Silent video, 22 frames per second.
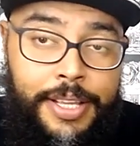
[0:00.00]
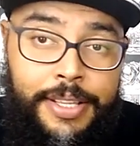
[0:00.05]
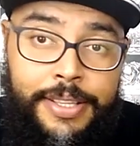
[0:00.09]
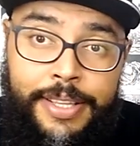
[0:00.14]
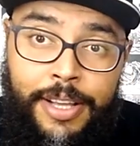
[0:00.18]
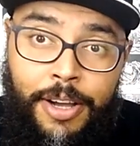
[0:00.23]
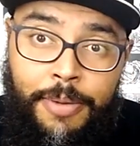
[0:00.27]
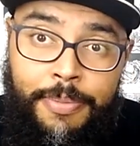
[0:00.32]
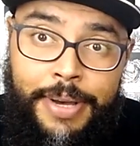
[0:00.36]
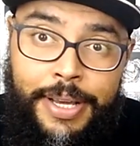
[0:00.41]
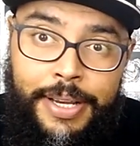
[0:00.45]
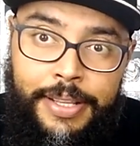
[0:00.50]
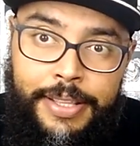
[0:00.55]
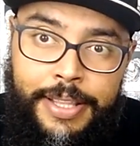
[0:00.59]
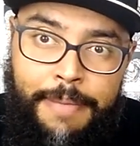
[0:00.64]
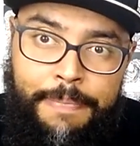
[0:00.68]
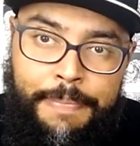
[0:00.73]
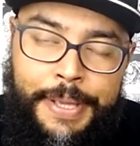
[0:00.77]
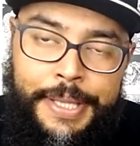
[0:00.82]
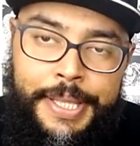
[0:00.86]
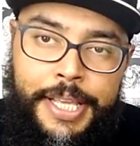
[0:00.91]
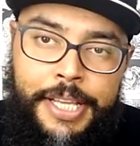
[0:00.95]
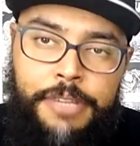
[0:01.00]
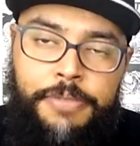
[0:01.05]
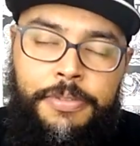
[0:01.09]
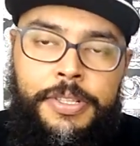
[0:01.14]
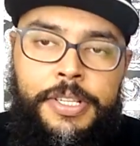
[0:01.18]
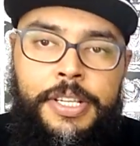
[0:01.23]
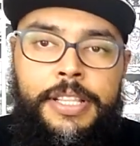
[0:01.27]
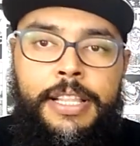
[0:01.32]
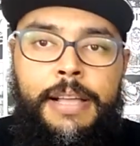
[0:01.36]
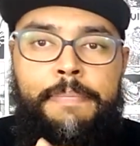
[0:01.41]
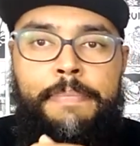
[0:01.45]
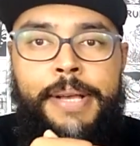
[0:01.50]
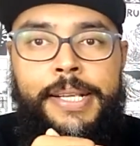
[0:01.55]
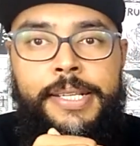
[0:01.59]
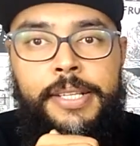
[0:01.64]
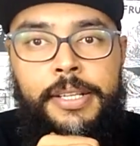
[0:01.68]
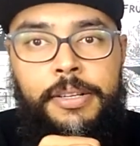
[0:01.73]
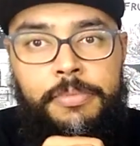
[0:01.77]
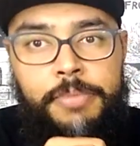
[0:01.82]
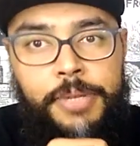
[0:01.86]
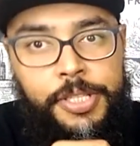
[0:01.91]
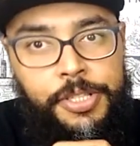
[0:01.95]
Então, mano, independente você tá
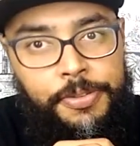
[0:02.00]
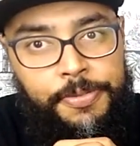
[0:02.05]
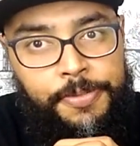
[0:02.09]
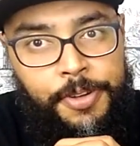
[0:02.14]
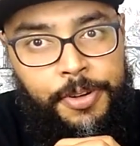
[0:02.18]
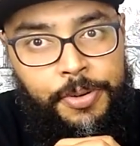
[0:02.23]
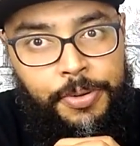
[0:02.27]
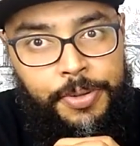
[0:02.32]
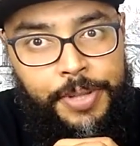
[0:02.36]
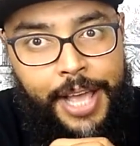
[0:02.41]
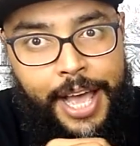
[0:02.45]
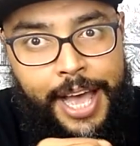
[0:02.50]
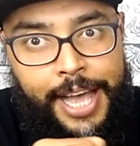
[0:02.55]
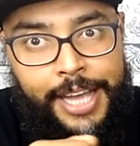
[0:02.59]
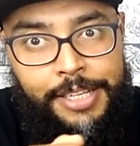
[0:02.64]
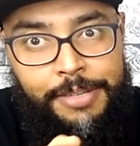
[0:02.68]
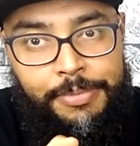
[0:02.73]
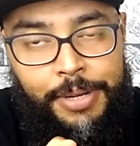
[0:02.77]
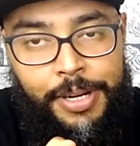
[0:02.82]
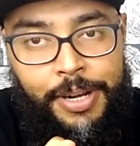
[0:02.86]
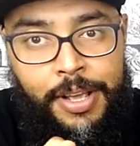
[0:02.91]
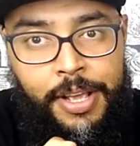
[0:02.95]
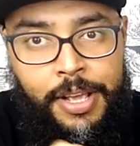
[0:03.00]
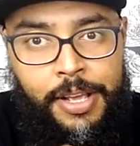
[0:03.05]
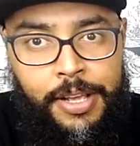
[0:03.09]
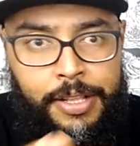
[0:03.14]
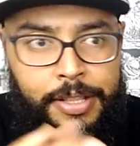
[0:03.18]
passando uma dificuldade, mano.